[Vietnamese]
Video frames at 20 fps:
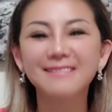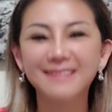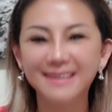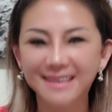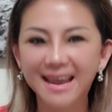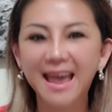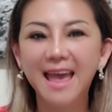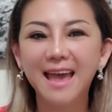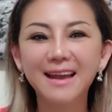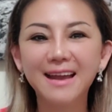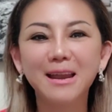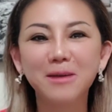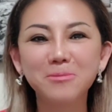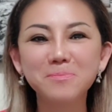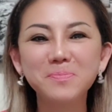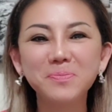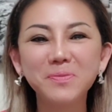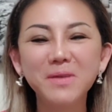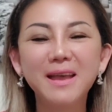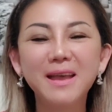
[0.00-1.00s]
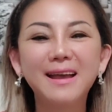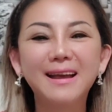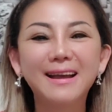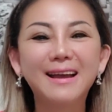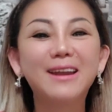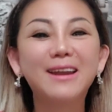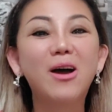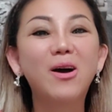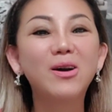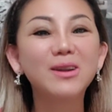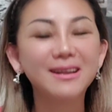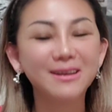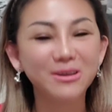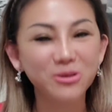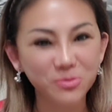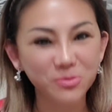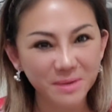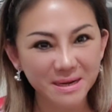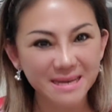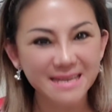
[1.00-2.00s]
người khác lắm. Cái đó là
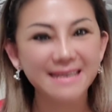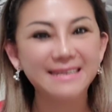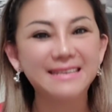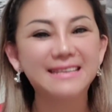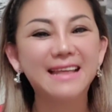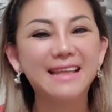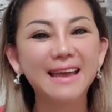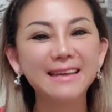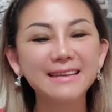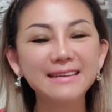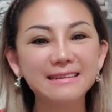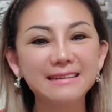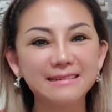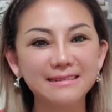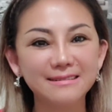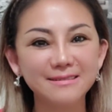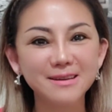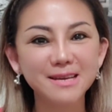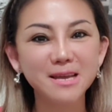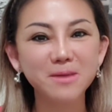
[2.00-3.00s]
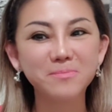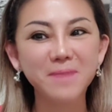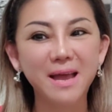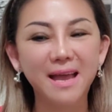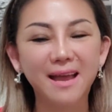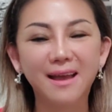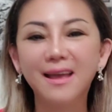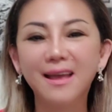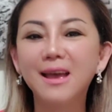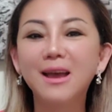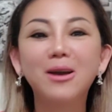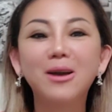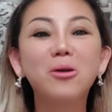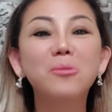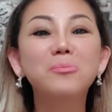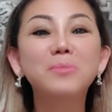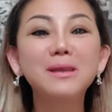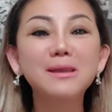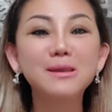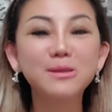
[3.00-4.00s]
điều mình nhìn thấy được đó các bạn.
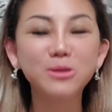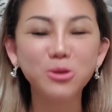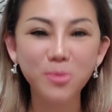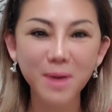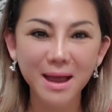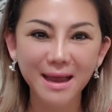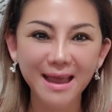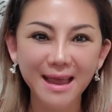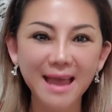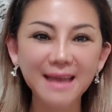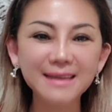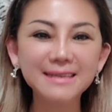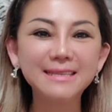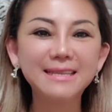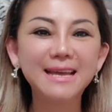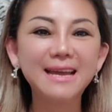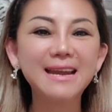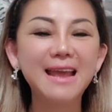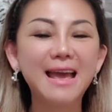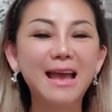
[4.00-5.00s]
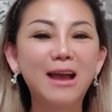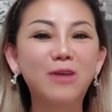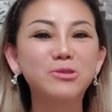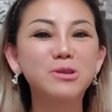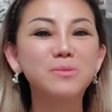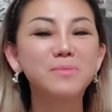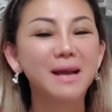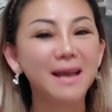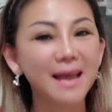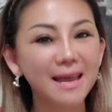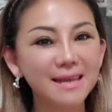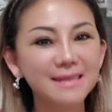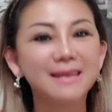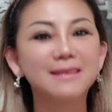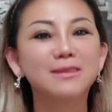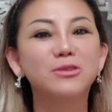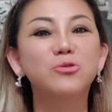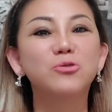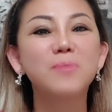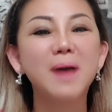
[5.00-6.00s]
Không biết những tiểu bang khác như thế nào, nhưng mà ngay tại
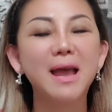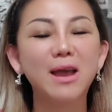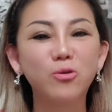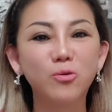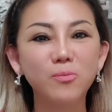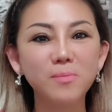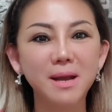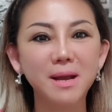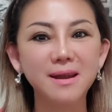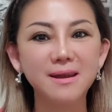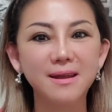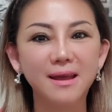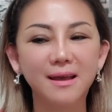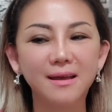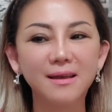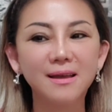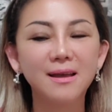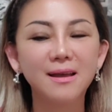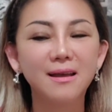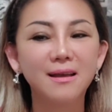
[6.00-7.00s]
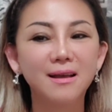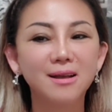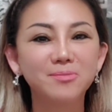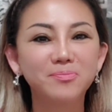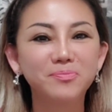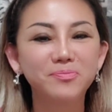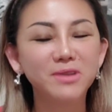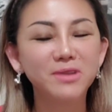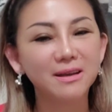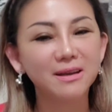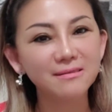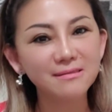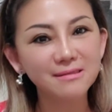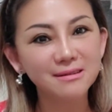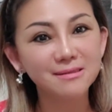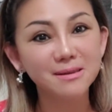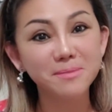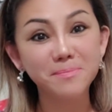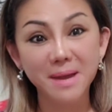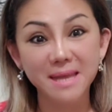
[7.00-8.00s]
tiểu bang của mình nè, những
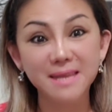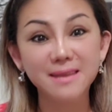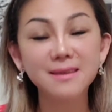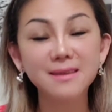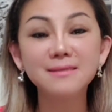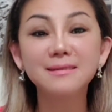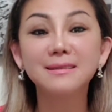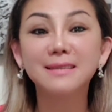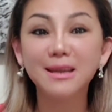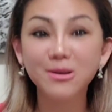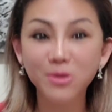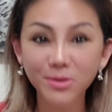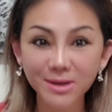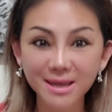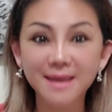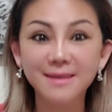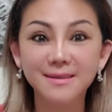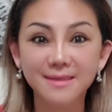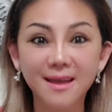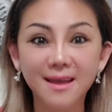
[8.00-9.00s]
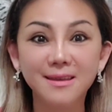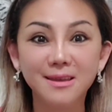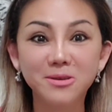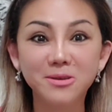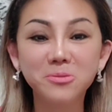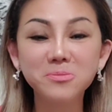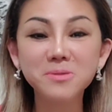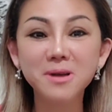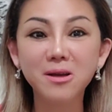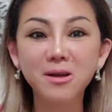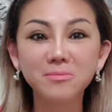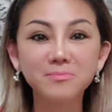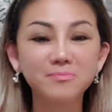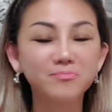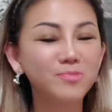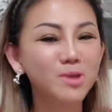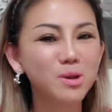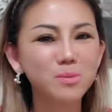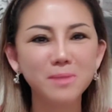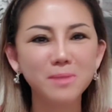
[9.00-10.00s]
người Mỹ người ta nói kỳ thị đúng không?
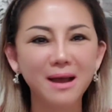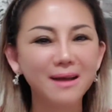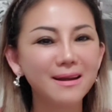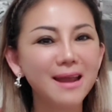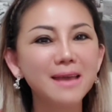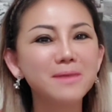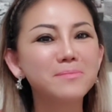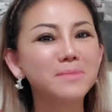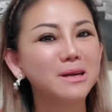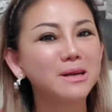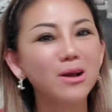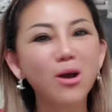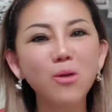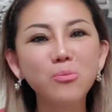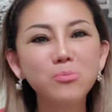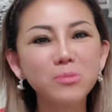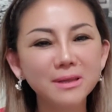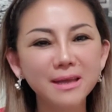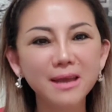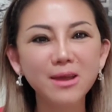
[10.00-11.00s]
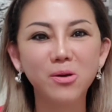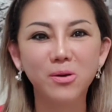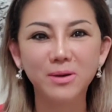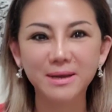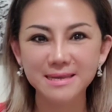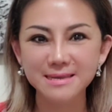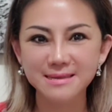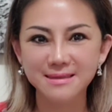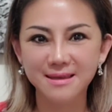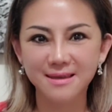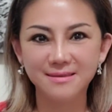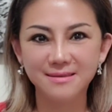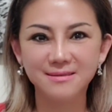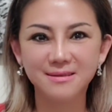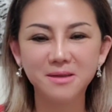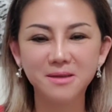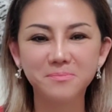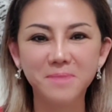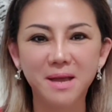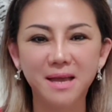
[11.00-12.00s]
Nhưng mà ở đây mình không có thấy họ kỳ thị
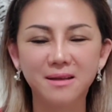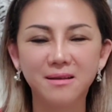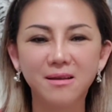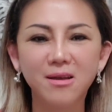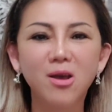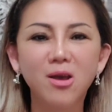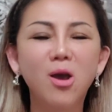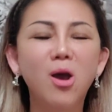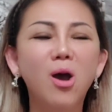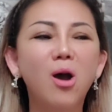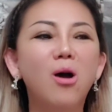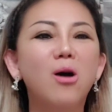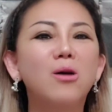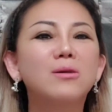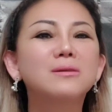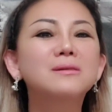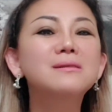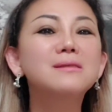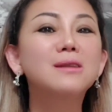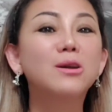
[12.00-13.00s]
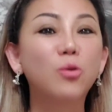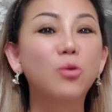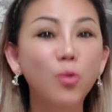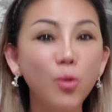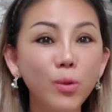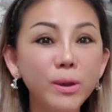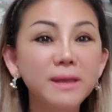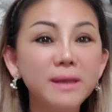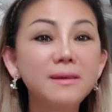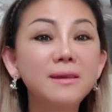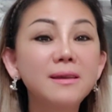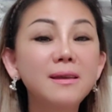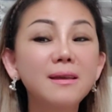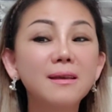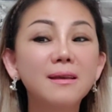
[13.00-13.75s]
các bạn. Họ rất là quý